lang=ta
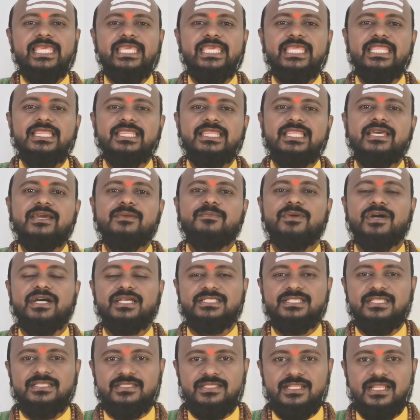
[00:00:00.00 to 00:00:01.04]
இந்த
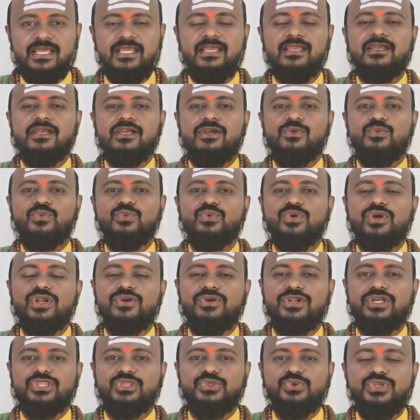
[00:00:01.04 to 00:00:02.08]
மாதத்தில்
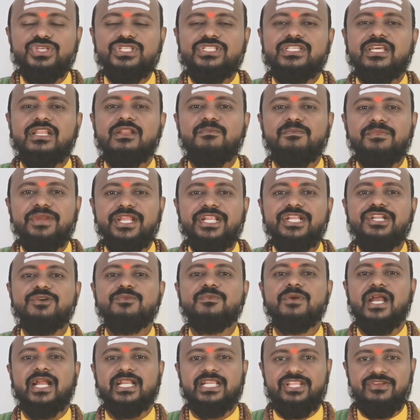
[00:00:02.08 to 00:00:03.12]
உங்களோட துணிச்சல்
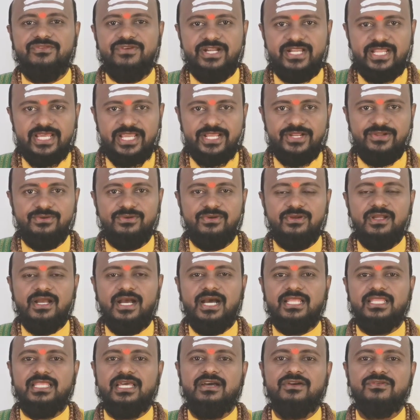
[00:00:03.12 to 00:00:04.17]
மீண்டும் ஆக்டிவேட் ஆகிடும்
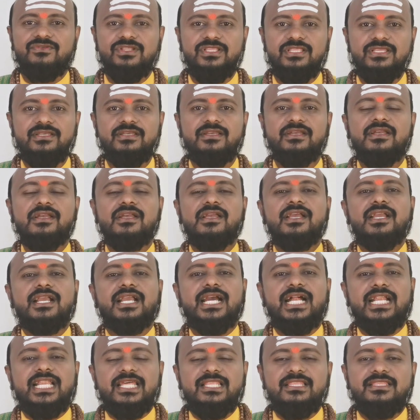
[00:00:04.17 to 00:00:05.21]
அதாவது
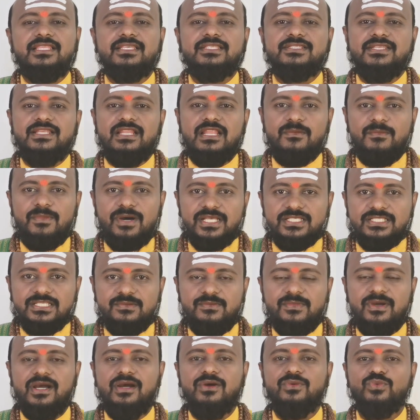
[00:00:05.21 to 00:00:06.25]
கடந்த சில
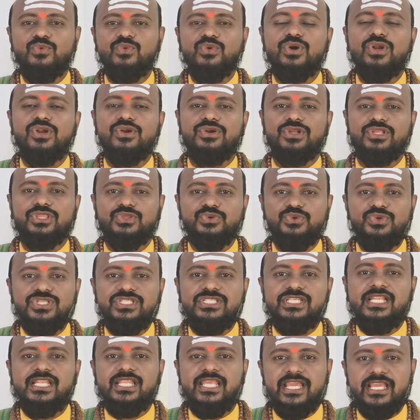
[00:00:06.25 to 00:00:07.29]
மாசமா உங்களோட
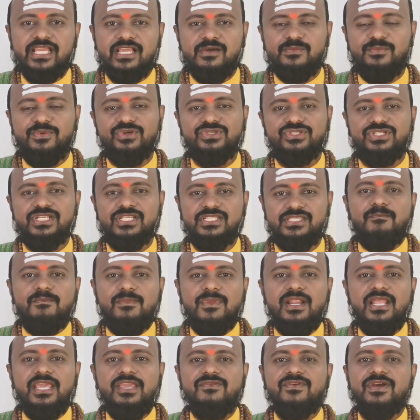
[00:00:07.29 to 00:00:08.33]
துணிச்சல் எங்க போச்சுன்னு
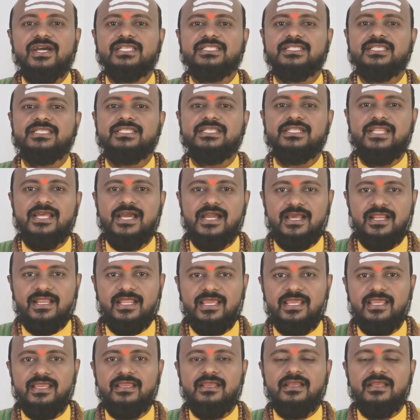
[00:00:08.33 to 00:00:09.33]
நம்மளையவே அசைச்சிட்டாங்களே